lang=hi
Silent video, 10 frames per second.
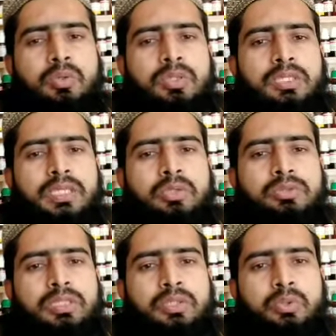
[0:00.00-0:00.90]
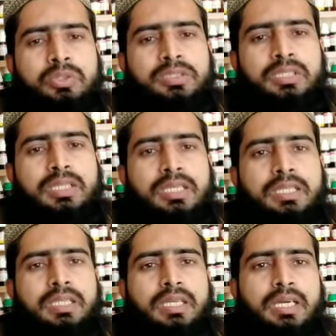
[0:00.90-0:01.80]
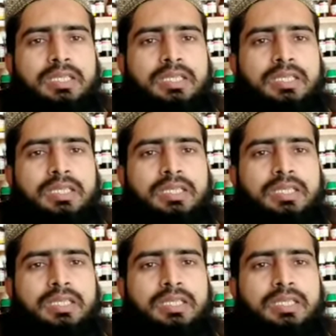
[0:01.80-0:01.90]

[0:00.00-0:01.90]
खोल के उसके दो हिस्से कर लें